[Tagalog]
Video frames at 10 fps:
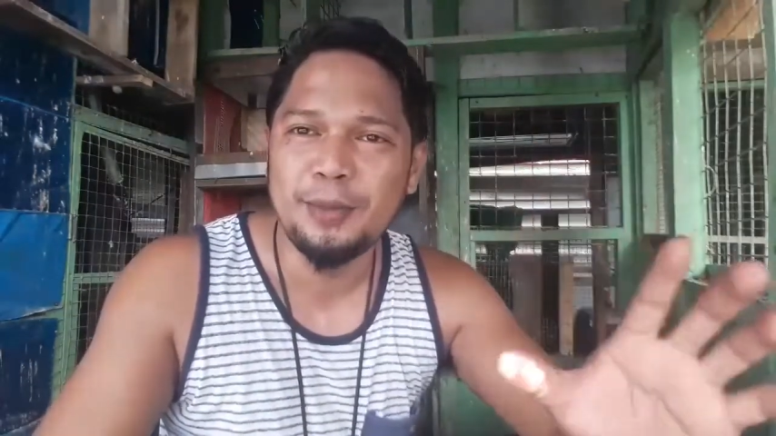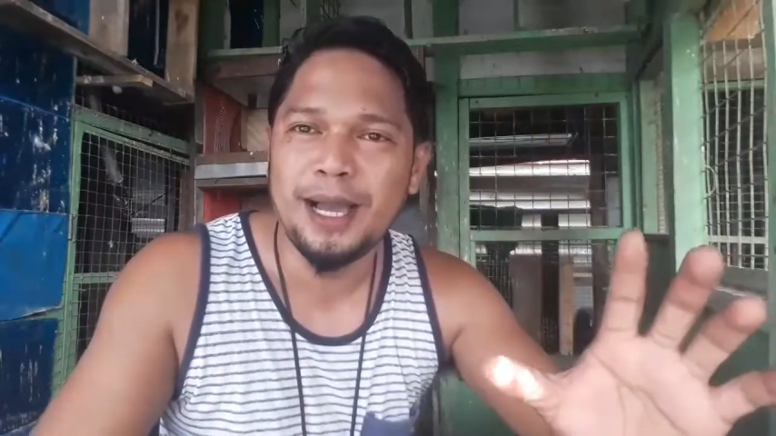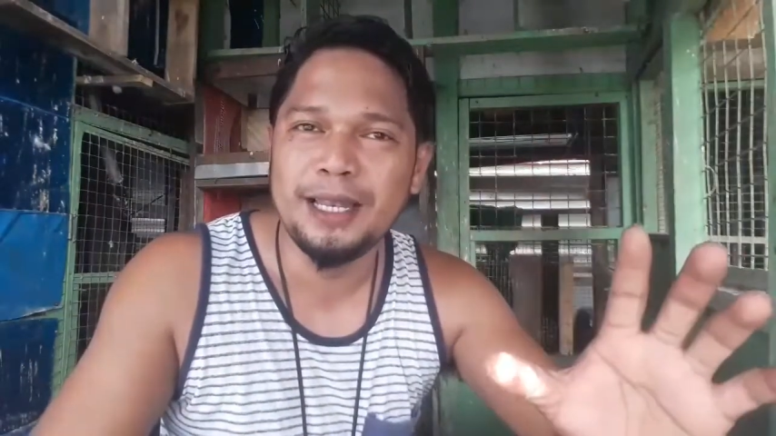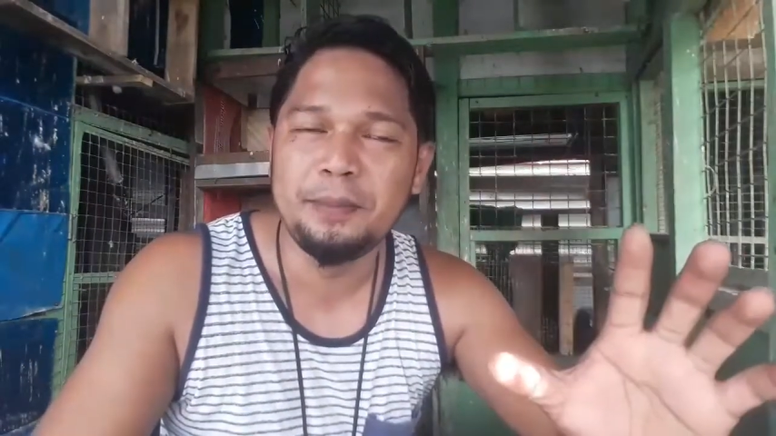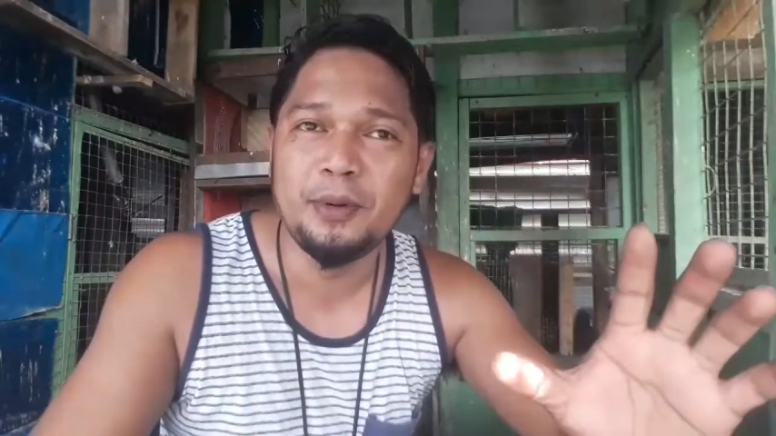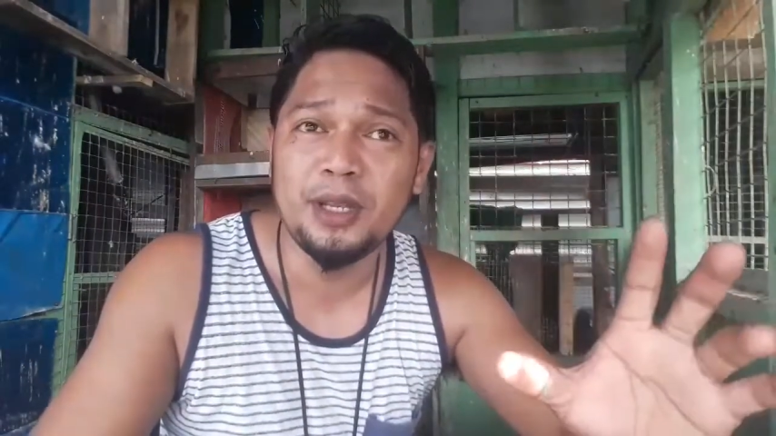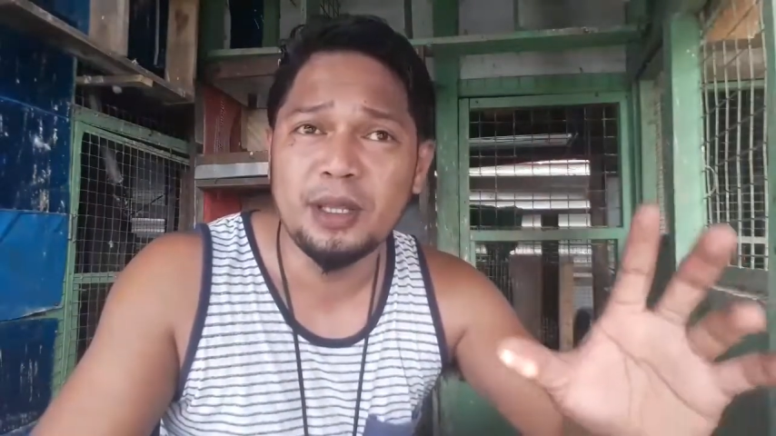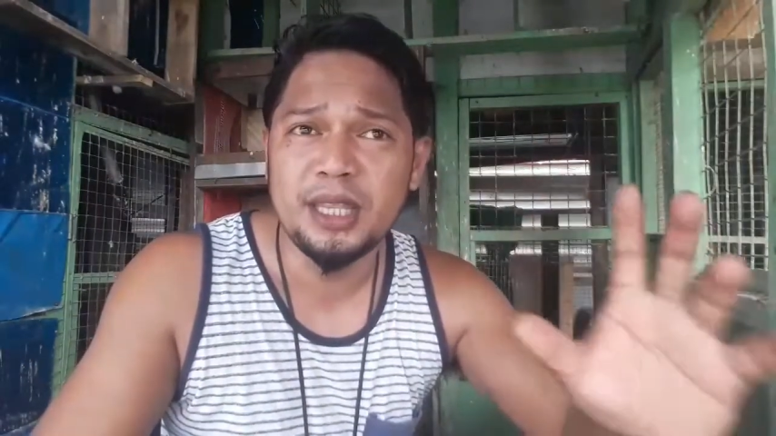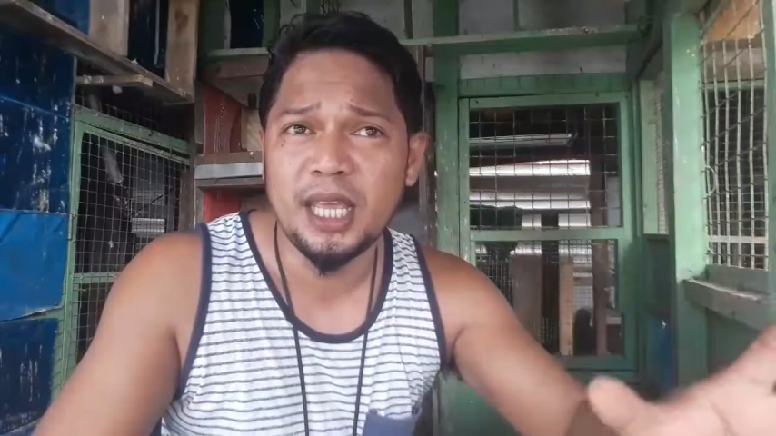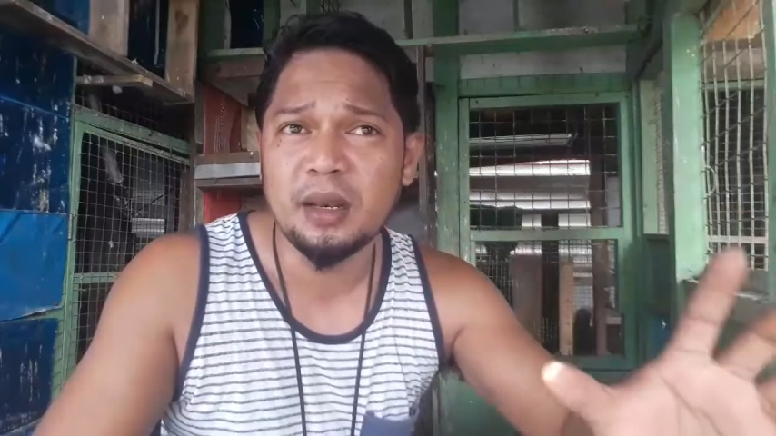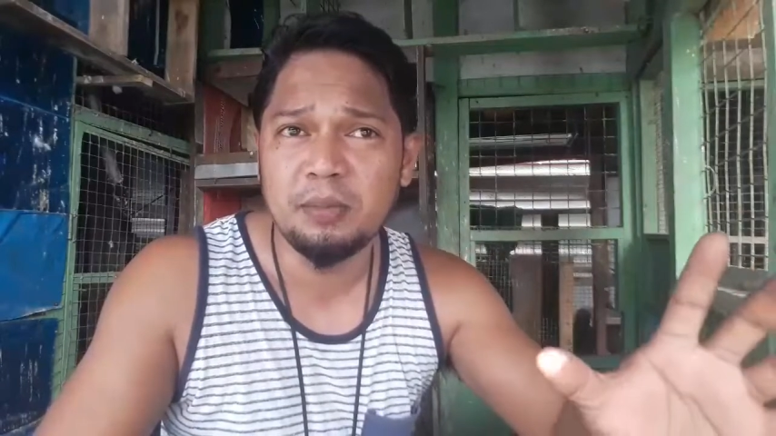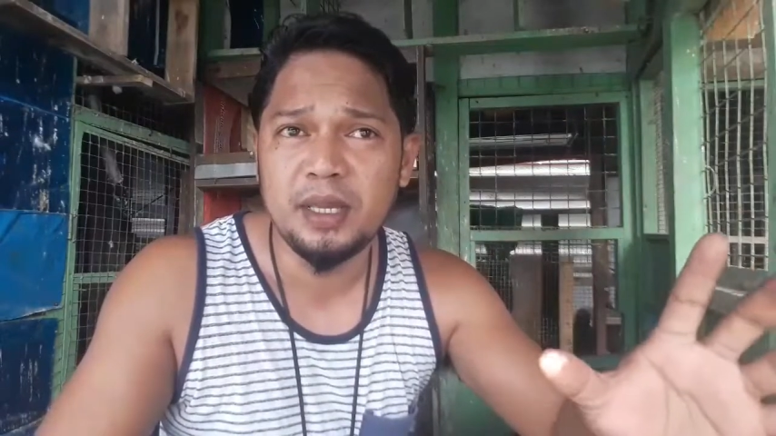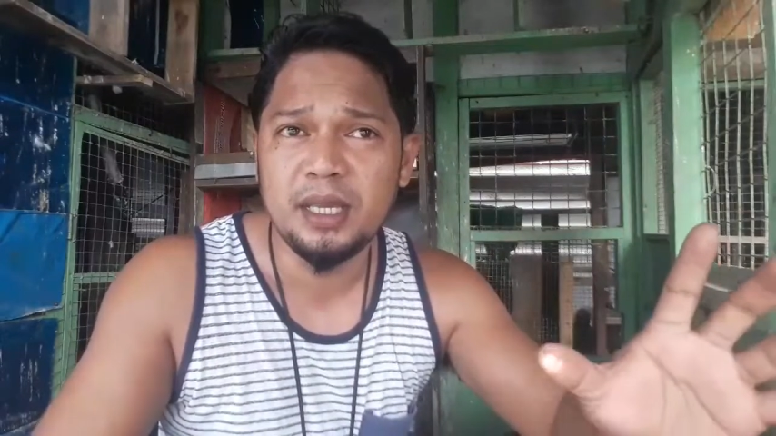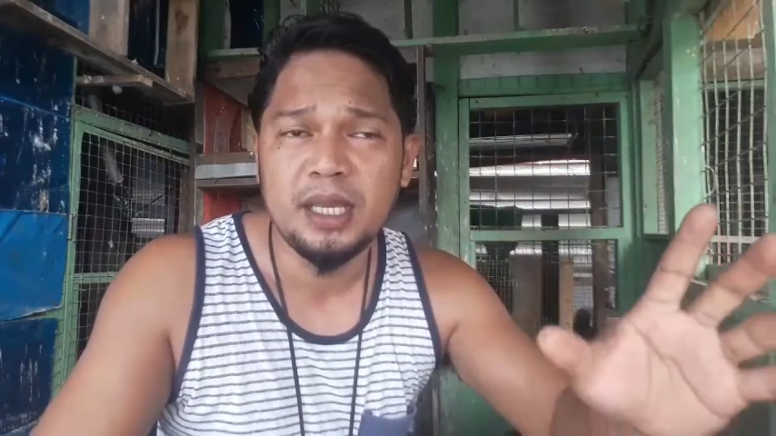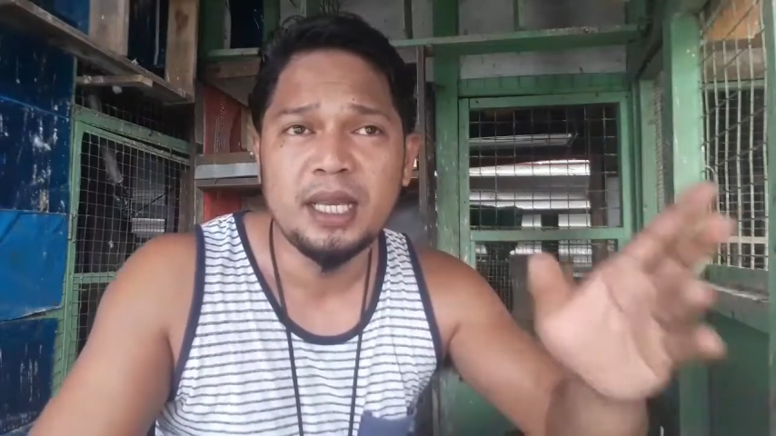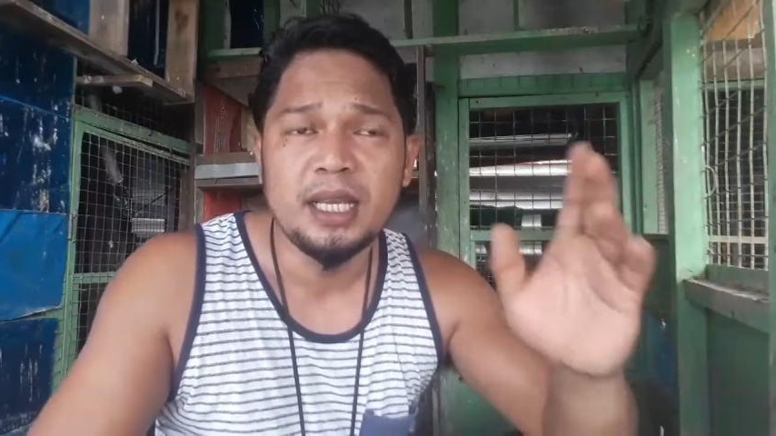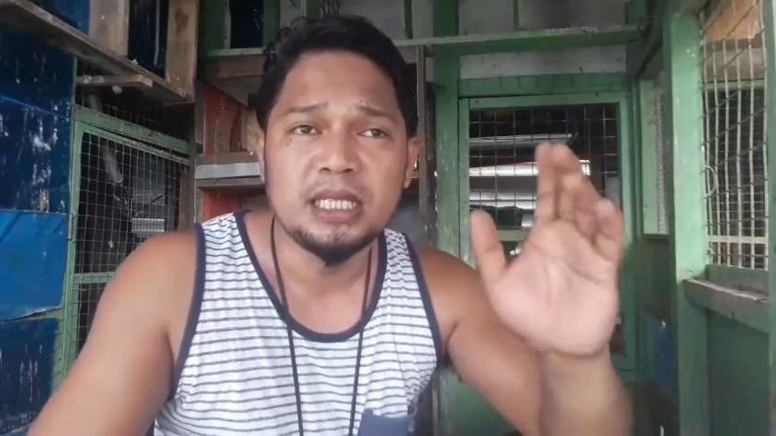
sumali po ng derby,